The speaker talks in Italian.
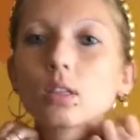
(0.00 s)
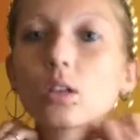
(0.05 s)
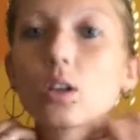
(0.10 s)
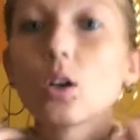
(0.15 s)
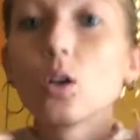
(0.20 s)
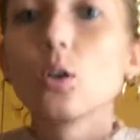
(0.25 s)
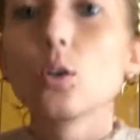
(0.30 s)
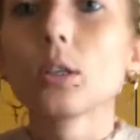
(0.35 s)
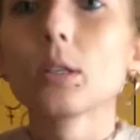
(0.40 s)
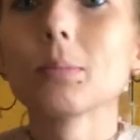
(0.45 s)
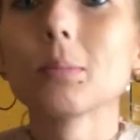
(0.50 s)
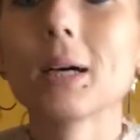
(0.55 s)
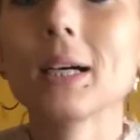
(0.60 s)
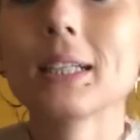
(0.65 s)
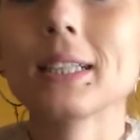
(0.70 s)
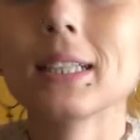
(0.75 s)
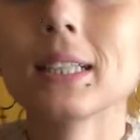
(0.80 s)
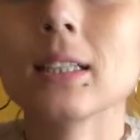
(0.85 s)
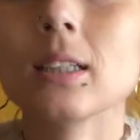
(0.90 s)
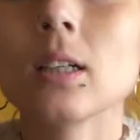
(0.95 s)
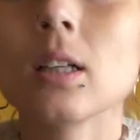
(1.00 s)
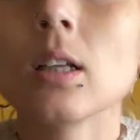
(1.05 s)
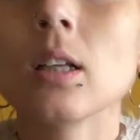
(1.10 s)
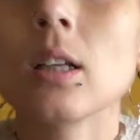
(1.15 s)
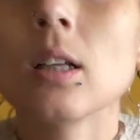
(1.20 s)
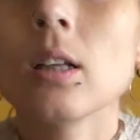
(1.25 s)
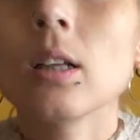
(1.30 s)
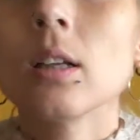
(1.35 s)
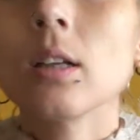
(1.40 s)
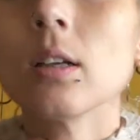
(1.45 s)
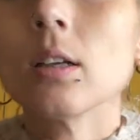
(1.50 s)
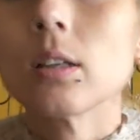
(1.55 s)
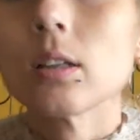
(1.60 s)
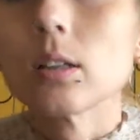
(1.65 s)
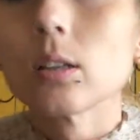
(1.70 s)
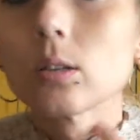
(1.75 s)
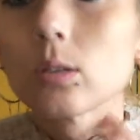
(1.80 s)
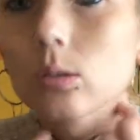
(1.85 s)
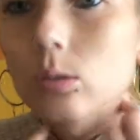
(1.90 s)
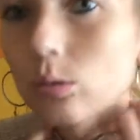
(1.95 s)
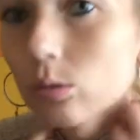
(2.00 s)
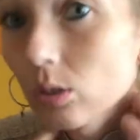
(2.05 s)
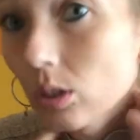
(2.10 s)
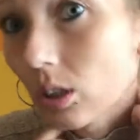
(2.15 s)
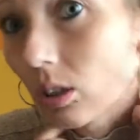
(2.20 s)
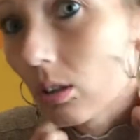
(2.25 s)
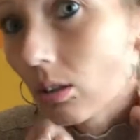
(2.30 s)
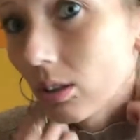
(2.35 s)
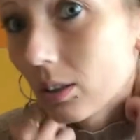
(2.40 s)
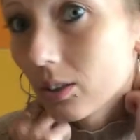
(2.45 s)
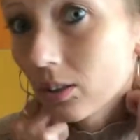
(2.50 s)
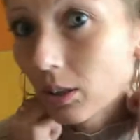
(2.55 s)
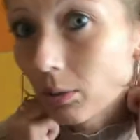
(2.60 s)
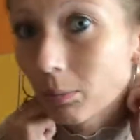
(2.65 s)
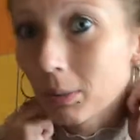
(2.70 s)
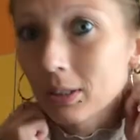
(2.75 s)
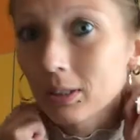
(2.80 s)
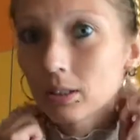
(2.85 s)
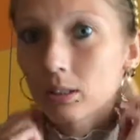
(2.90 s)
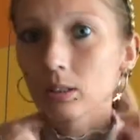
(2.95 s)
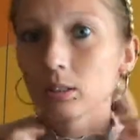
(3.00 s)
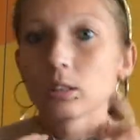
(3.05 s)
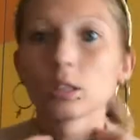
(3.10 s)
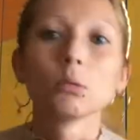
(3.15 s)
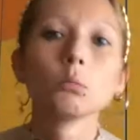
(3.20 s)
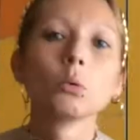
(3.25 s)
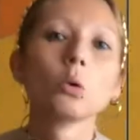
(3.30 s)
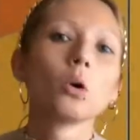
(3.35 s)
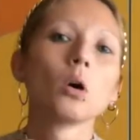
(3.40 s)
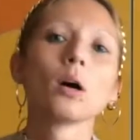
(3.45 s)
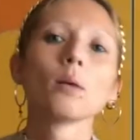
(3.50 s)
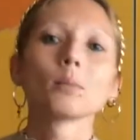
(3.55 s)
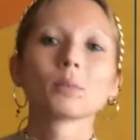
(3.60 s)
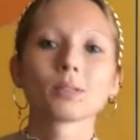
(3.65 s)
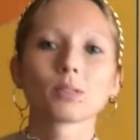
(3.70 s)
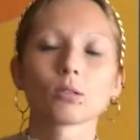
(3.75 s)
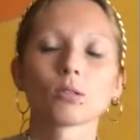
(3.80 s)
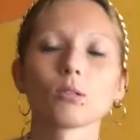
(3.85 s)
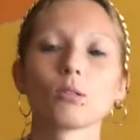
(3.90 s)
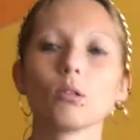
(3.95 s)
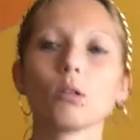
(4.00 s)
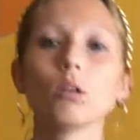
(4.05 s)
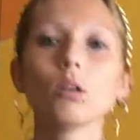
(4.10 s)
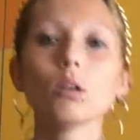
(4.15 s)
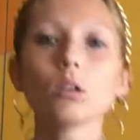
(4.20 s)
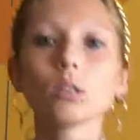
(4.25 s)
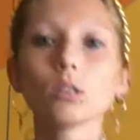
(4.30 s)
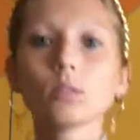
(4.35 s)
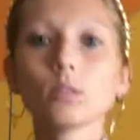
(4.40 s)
collo rimane così leggermente diciamo a metà collo